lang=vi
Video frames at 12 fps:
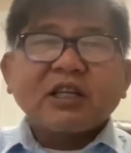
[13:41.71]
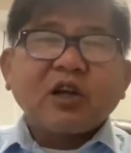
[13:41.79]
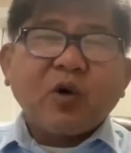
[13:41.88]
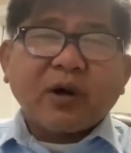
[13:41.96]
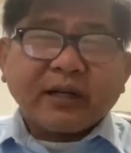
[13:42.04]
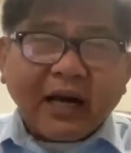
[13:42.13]
những cái
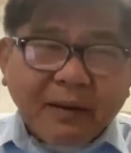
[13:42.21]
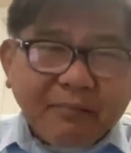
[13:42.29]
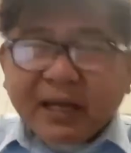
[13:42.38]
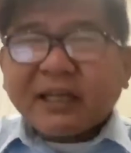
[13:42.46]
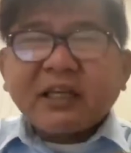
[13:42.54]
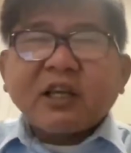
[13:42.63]
dự luật để
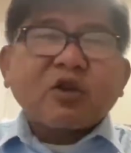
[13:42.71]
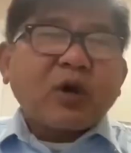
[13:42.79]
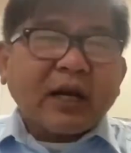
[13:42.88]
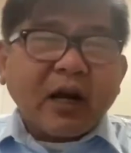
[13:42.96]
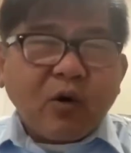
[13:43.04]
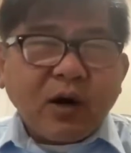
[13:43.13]
làm mạnh những cái
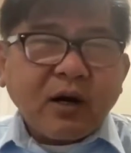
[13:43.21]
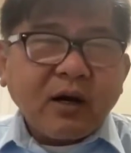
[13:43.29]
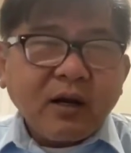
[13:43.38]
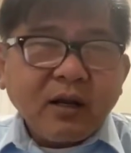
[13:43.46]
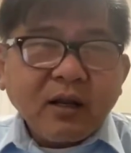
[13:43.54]
chuyện này luôn